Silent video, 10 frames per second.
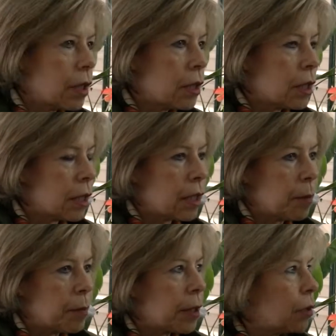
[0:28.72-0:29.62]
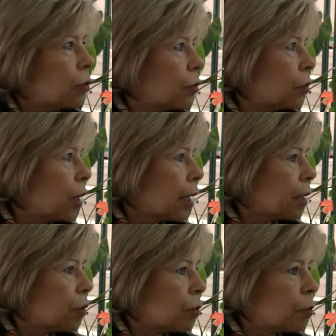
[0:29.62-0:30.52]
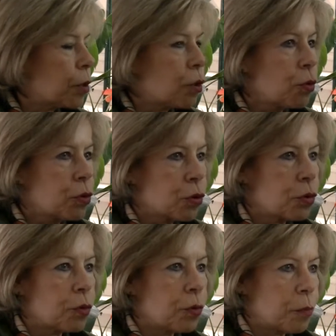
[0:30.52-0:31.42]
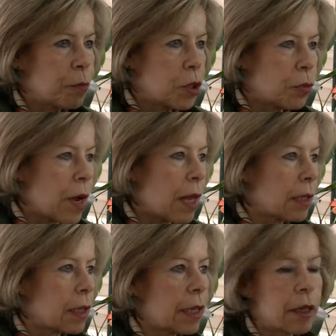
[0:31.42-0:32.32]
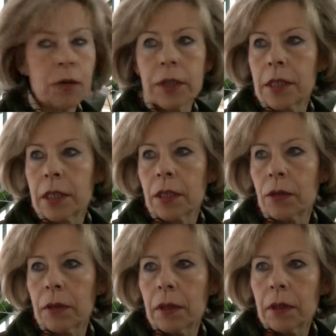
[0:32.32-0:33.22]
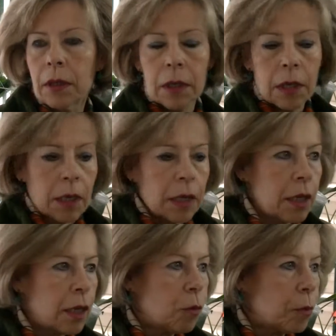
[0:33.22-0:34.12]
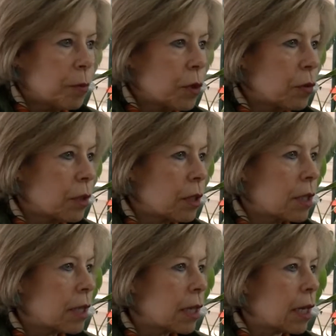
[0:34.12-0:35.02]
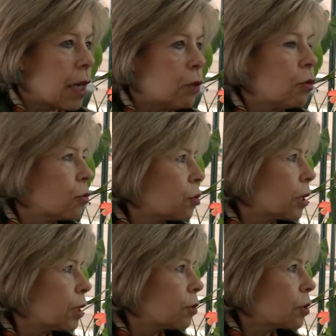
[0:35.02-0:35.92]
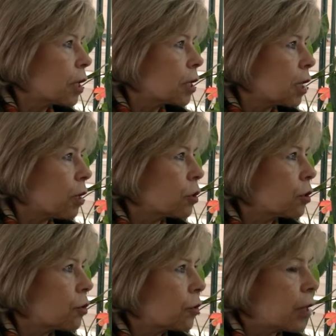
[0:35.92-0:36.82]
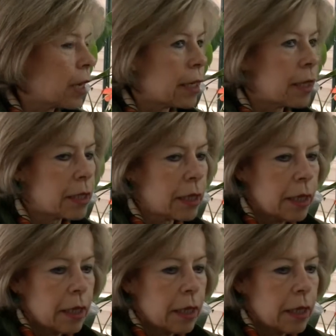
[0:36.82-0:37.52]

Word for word: Castanheira Pinto tem um percurso pessoal que é conhecido. É uma pessoa que se dedica há longos anos às causas sociais